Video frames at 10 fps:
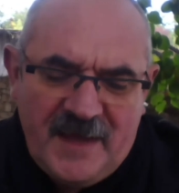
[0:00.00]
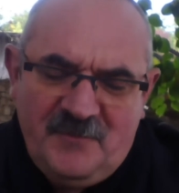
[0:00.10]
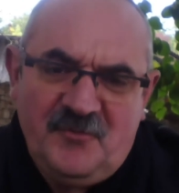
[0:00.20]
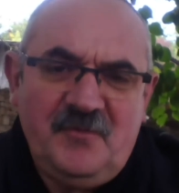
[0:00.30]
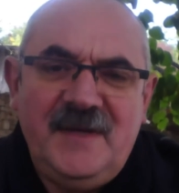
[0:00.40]
Et
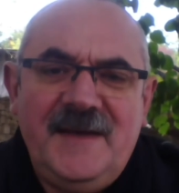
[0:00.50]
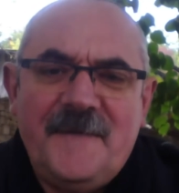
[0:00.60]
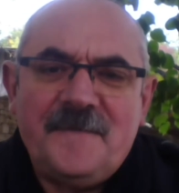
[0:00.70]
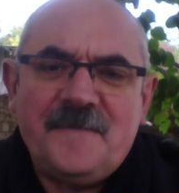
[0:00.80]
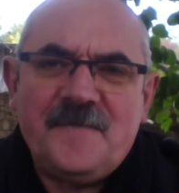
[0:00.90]
puis,
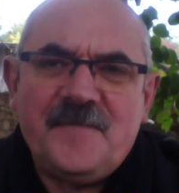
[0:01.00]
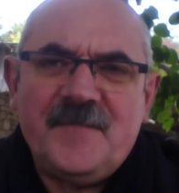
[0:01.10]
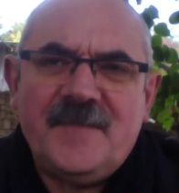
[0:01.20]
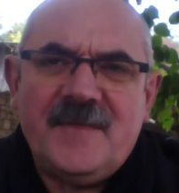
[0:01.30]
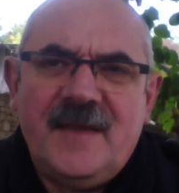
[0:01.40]

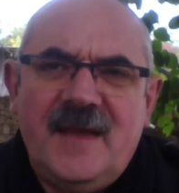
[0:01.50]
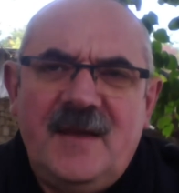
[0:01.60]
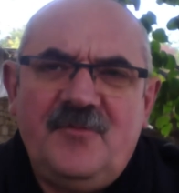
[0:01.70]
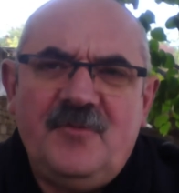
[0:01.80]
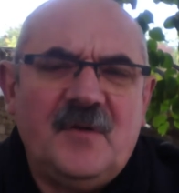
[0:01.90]

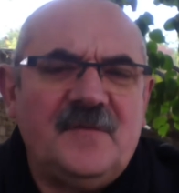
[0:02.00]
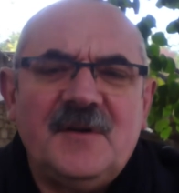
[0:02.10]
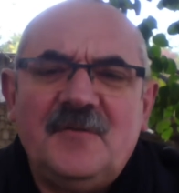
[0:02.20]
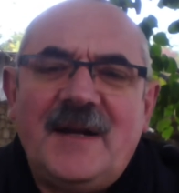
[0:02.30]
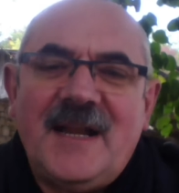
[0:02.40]
et puis
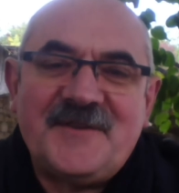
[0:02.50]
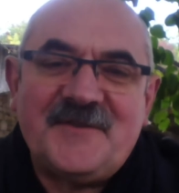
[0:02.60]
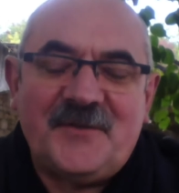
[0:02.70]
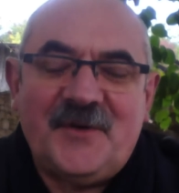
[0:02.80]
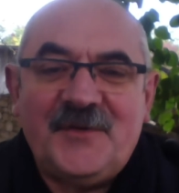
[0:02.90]
environ à l'âge
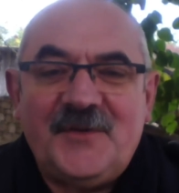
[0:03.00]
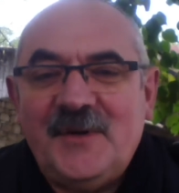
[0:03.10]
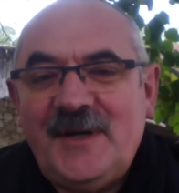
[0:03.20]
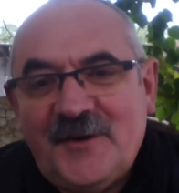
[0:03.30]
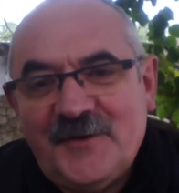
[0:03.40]
de 30
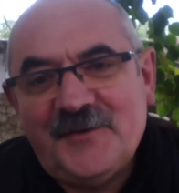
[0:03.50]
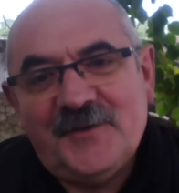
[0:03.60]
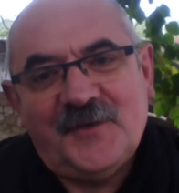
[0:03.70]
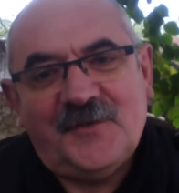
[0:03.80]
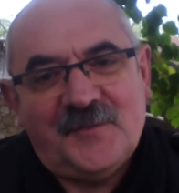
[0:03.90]
ans, il rentre
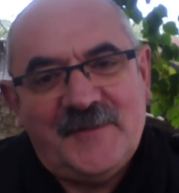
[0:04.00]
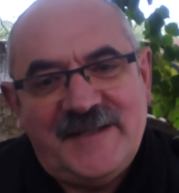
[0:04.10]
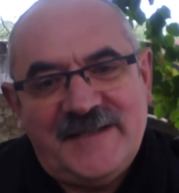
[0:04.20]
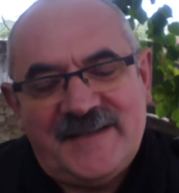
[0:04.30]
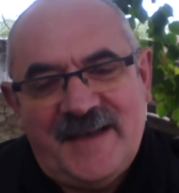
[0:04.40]
dans son
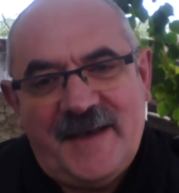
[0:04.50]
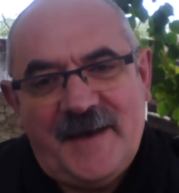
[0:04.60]
ministère.